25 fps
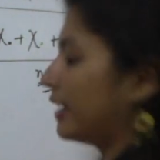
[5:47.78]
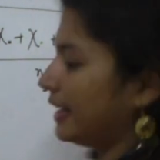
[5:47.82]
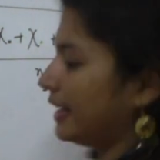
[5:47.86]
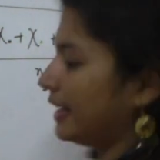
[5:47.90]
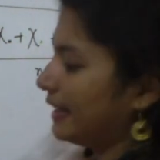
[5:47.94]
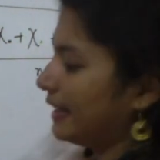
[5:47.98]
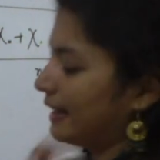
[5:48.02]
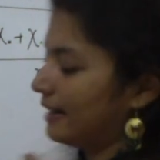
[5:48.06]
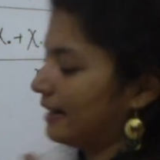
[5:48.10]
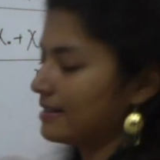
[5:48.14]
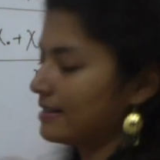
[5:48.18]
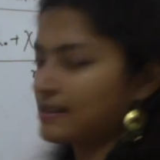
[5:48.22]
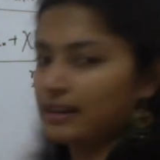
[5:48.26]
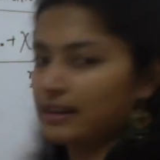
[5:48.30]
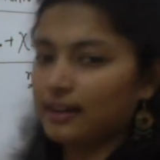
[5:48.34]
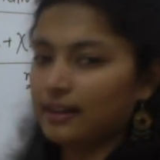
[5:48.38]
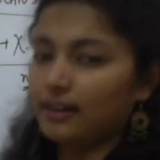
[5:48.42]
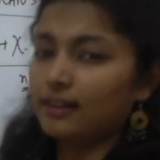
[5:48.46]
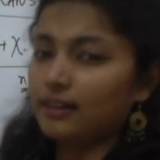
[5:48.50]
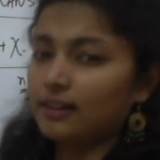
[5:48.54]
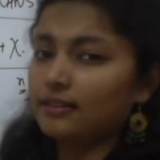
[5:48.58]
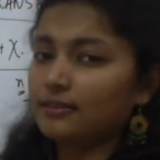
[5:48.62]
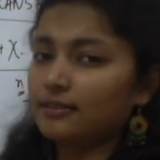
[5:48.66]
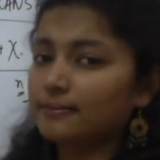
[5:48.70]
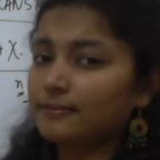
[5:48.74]
ही आ
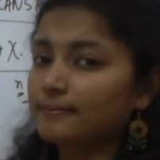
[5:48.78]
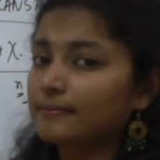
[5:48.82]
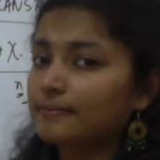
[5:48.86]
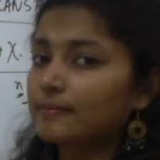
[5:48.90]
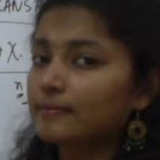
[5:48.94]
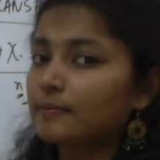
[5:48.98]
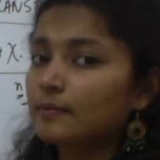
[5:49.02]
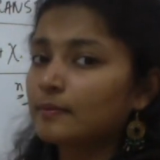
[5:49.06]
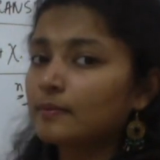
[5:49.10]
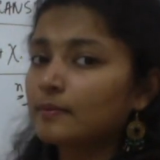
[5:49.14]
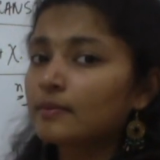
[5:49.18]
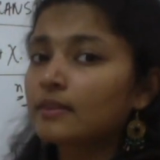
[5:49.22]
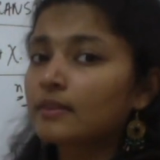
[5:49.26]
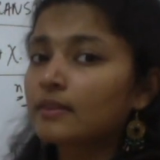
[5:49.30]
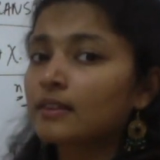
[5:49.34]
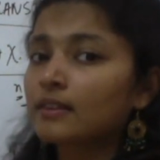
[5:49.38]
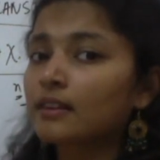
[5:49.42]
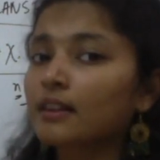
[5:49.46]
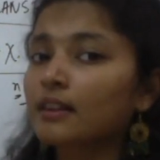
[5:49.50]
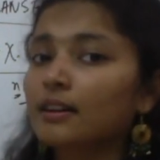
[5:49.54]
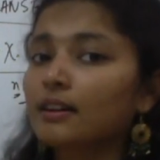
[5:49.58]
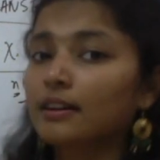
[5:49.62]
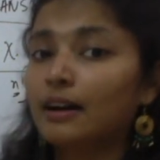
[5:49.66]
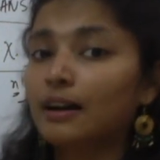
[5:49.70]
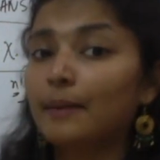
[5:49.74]
जाएगा
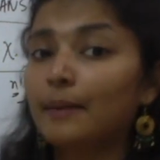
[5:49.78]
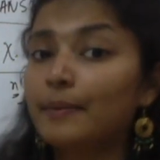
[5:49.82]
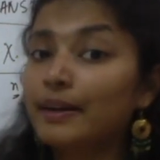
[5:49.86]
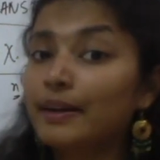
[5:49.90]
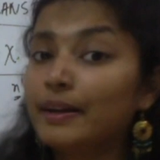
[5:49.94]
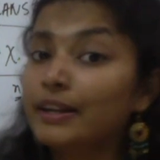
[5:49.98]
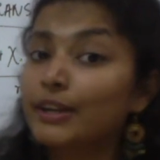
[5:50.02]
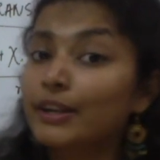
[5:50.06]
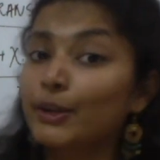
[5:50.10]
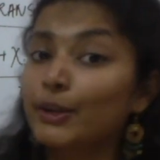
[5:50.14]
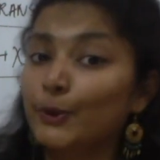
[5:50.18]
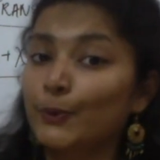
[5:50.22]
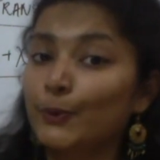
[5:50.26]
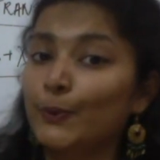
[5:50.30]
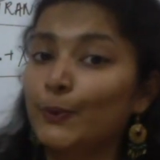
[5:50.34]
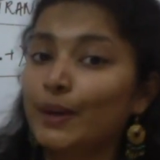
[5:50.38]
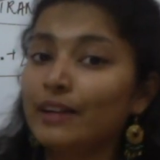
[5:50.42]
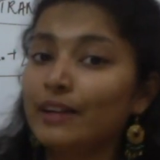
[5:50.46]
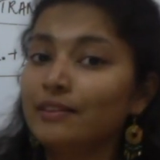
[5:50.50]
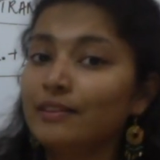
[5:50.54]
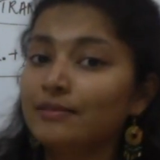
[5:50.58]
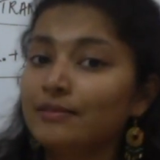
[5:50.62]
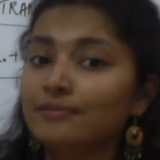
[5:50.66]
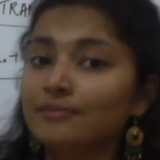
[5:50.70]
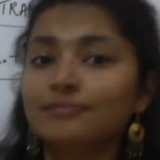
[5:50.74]
अब ये क्यों है